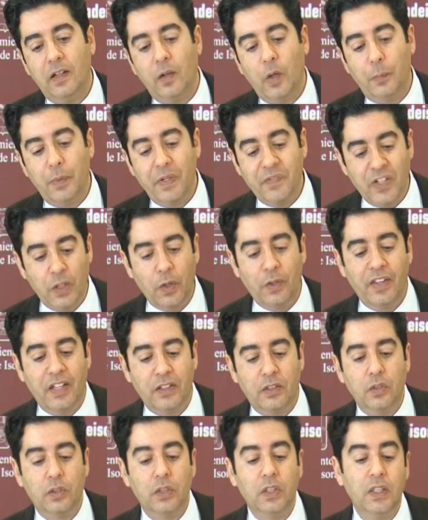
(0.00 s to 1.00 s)
los primeros
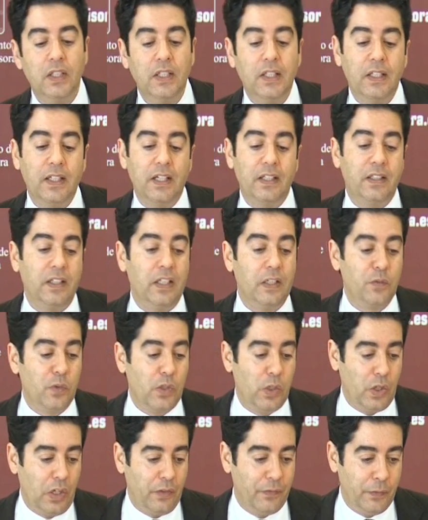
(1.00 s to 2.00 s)
datos que tenemos
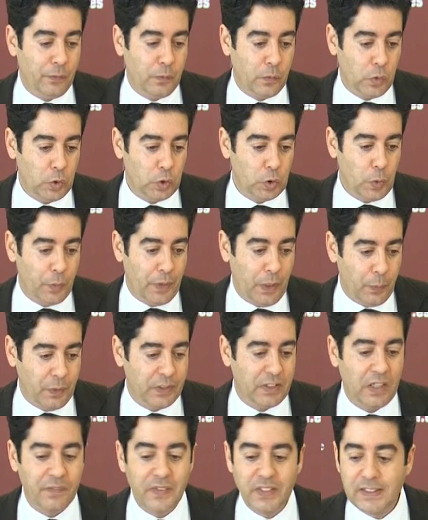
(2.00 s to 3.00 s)
ahora mismo sobre
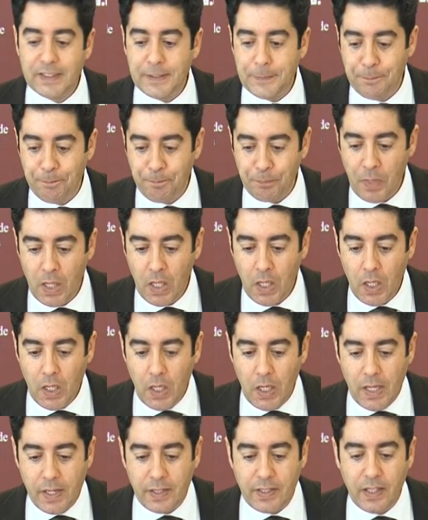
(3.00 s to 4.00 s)
nuestra mesa
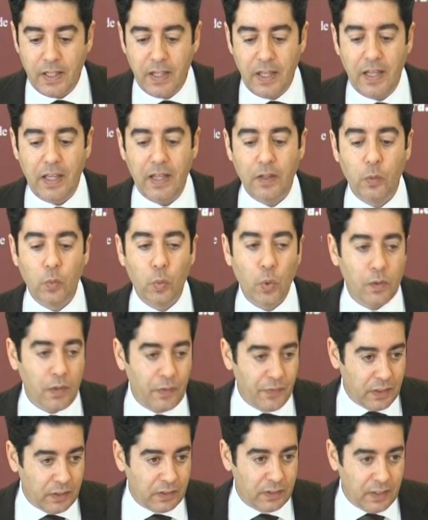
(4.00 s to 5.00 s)
es que
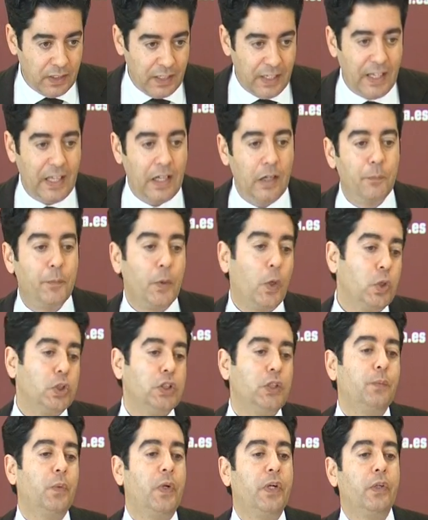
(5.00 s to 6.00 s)
nuevamente el
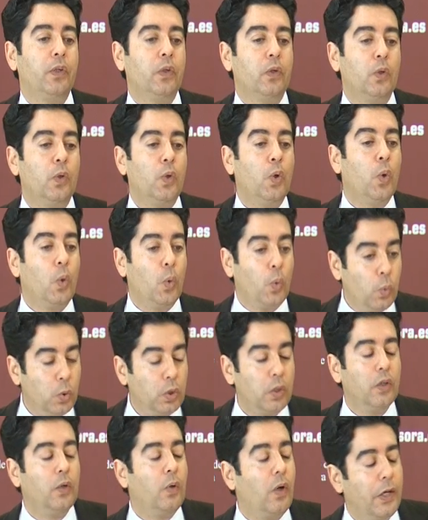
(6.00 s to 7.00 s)
próximo año
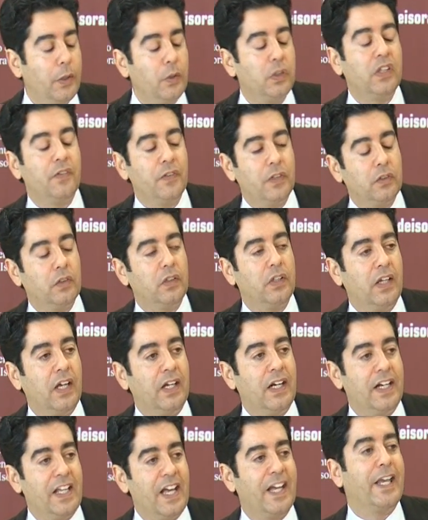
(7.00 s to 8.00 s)
uno de los ayuntamientos de
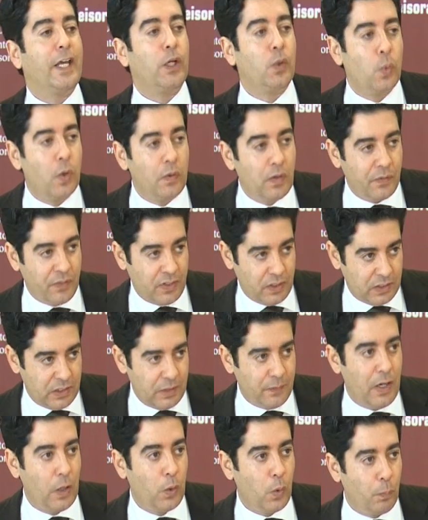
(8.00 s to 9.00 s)
Canarias que nuevamente
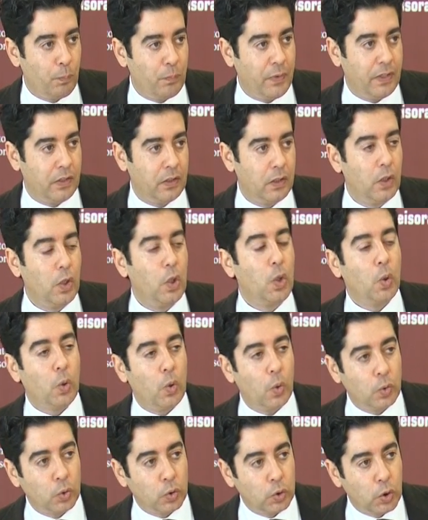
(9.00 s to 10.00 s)
va a cumplir
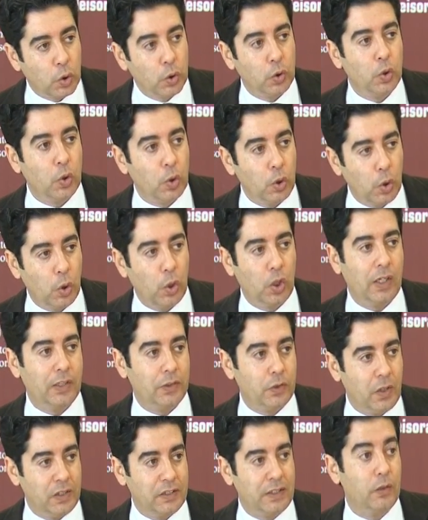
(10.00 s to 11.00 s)
con todos los
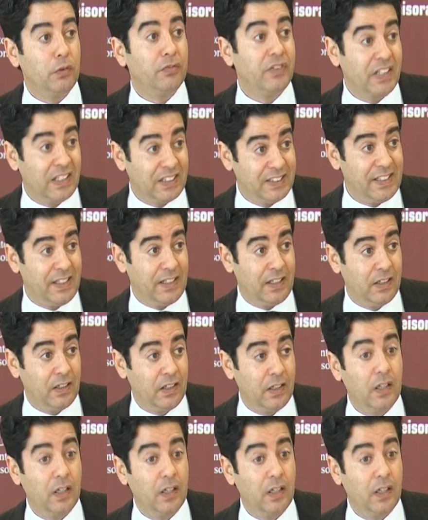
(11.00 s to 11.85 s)
ratios de salud financiera,